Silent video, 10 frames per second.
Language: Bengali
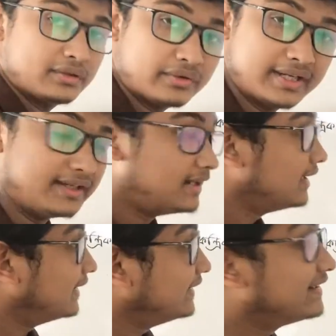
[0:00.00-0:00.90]
ওকে
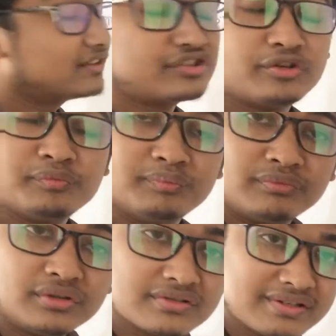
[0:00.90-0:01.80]
অ্যান্ড এটা হচ্ছে খুব
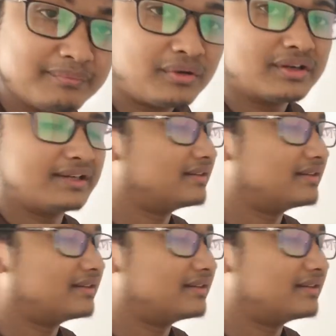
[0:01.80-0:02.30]
মোস্ট ইম্পর্ট্যান্ট